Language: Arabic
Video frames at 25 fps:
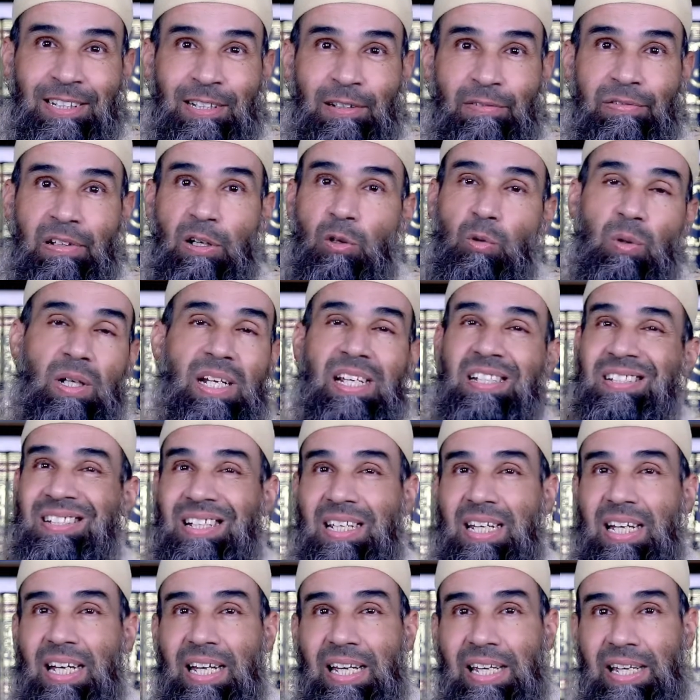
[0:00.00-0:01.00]
فهو ليس
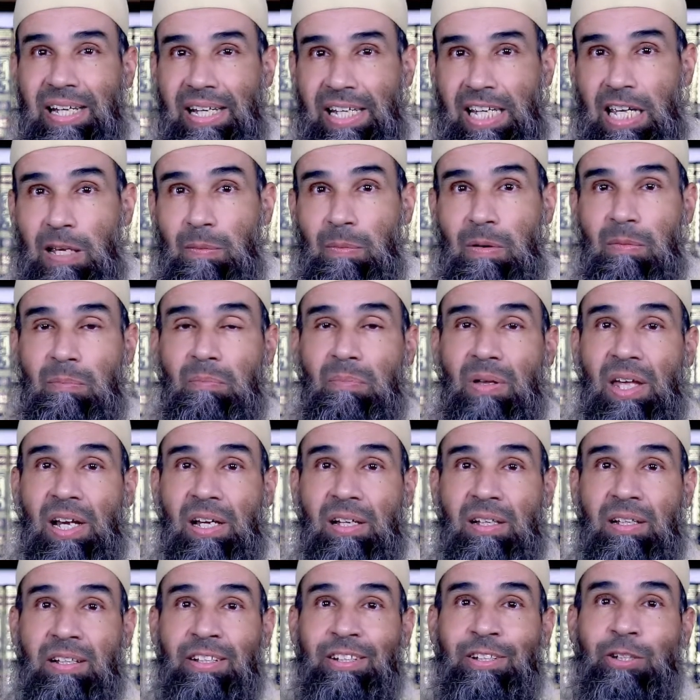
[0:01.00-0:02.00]
كغيره
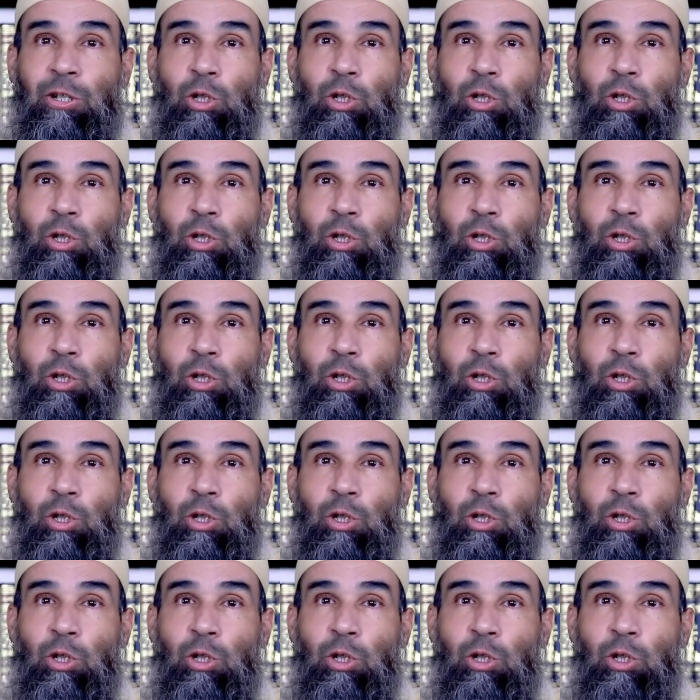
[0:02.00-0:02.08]
ممن